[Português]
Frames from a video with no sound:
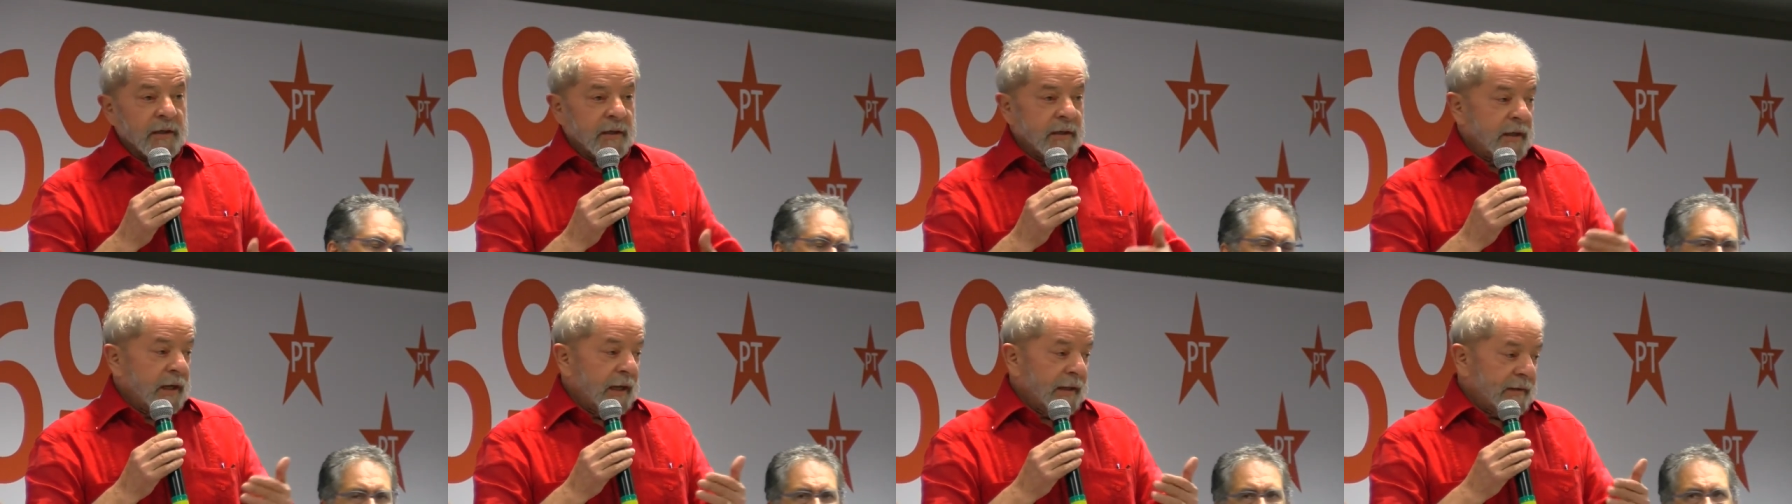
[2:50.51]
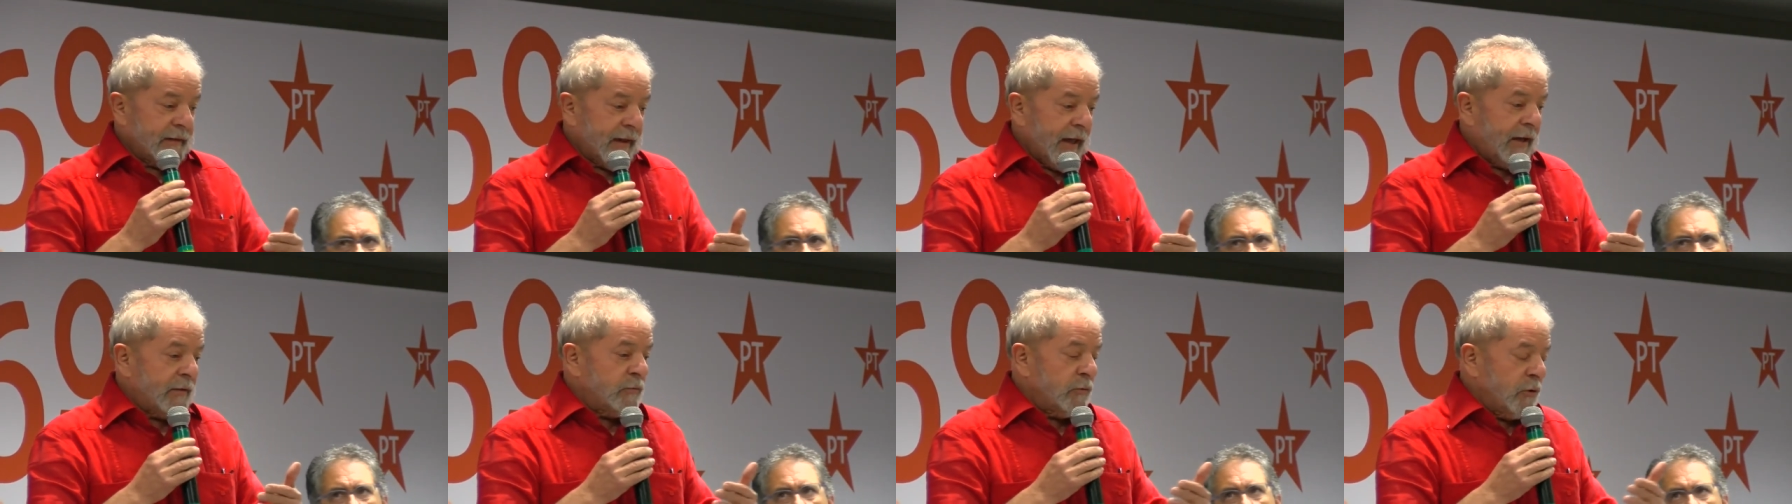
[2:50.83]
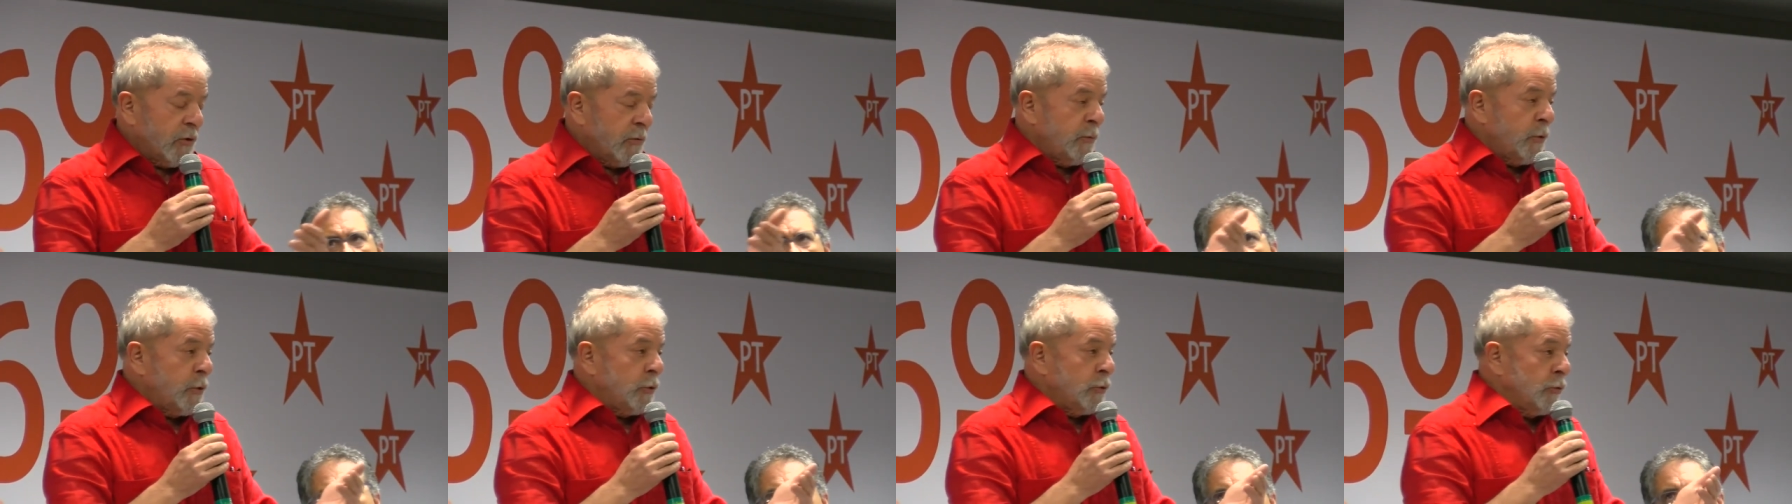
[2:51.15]
e até
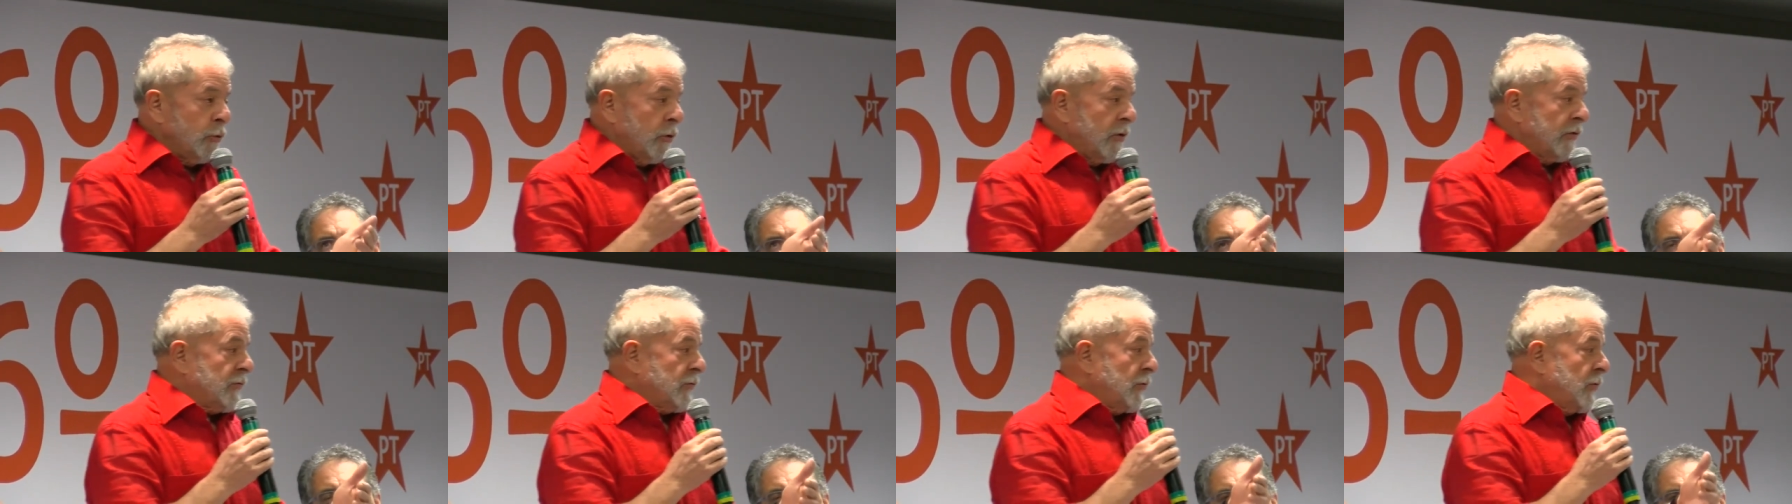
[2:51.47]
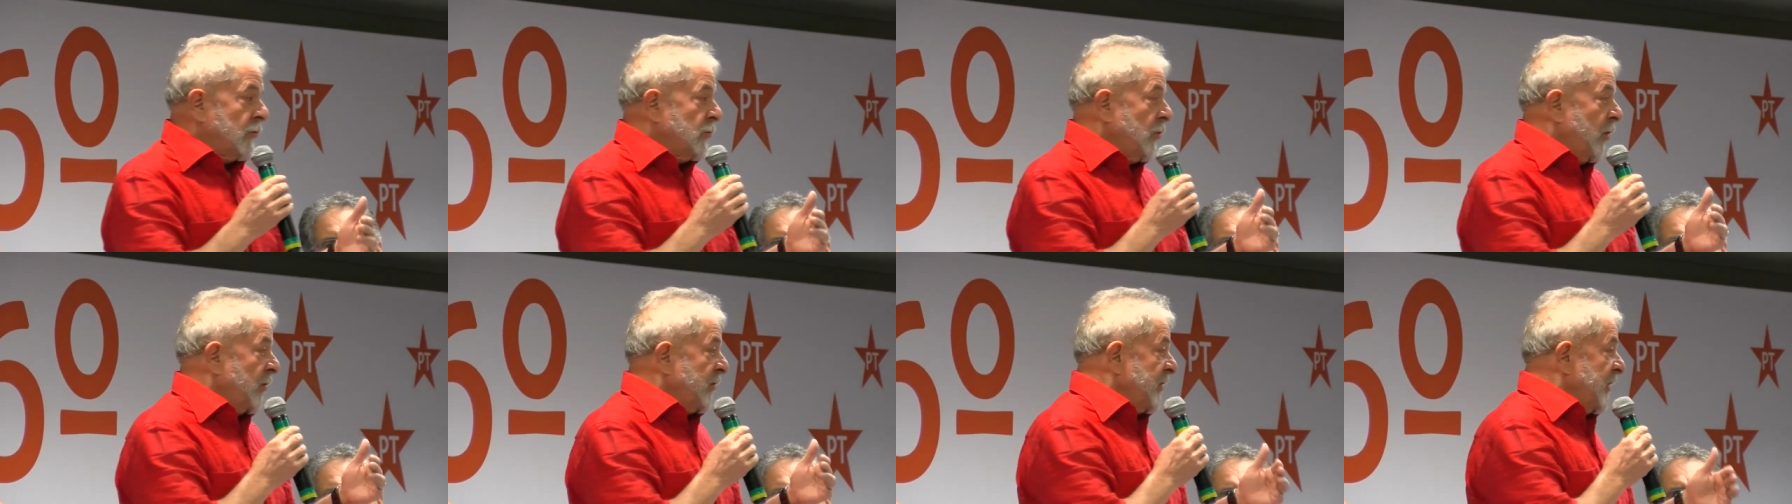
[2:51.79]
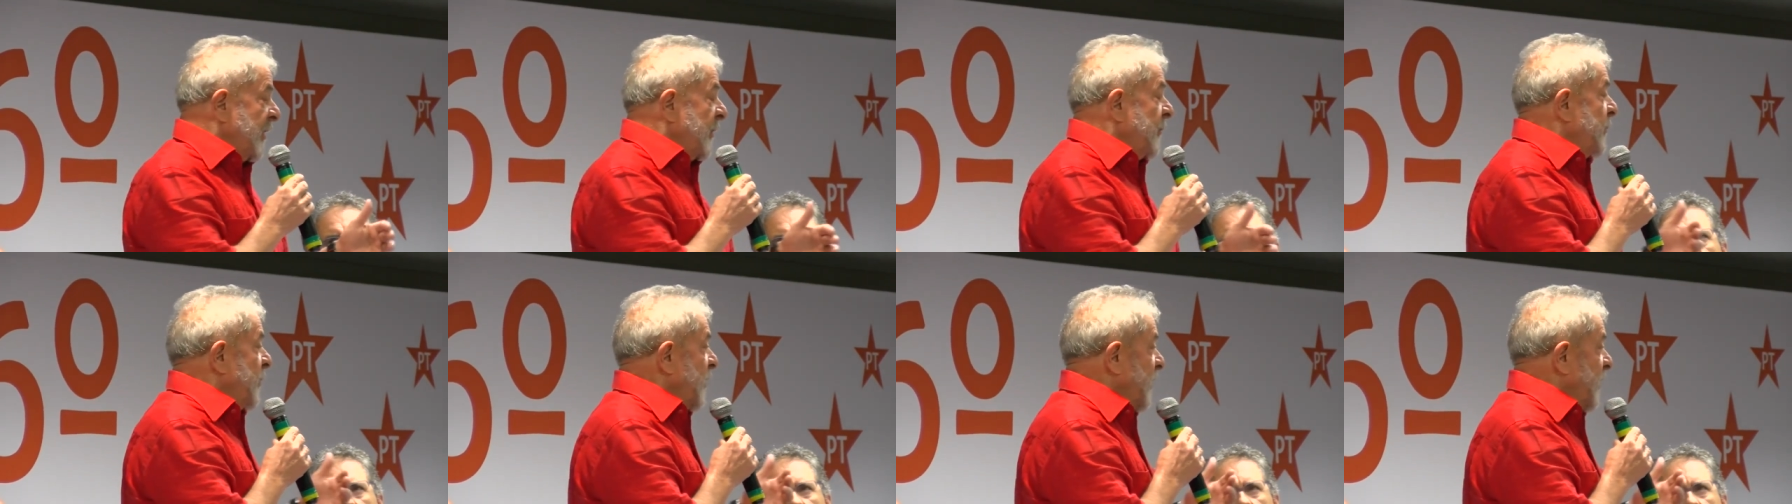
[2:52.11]
2002, quando nós ganhamos